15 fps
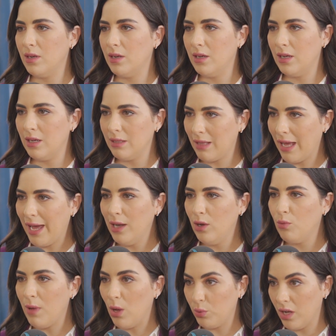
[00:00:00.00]

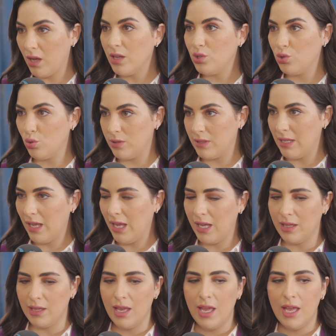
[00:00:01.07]
التعلم او تخصص
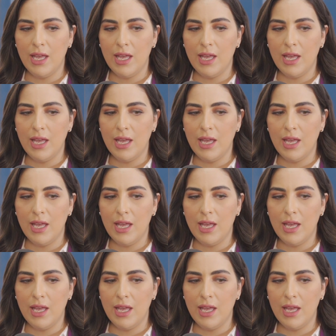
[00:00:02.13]
دهان